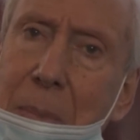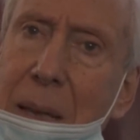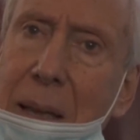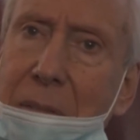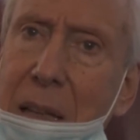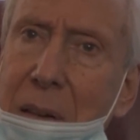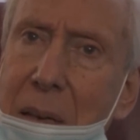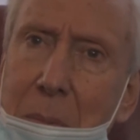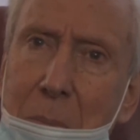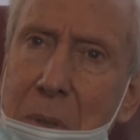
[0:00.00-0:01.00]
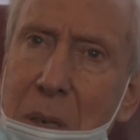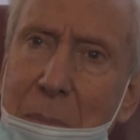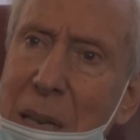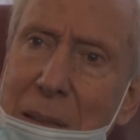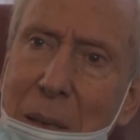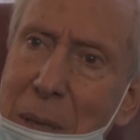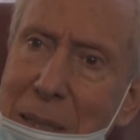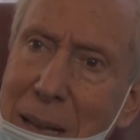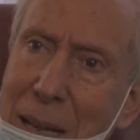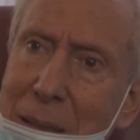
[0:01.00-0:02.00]
che aveva 3.000
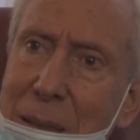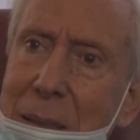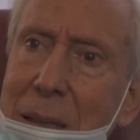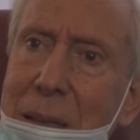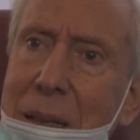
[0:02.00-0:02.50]
dipendenti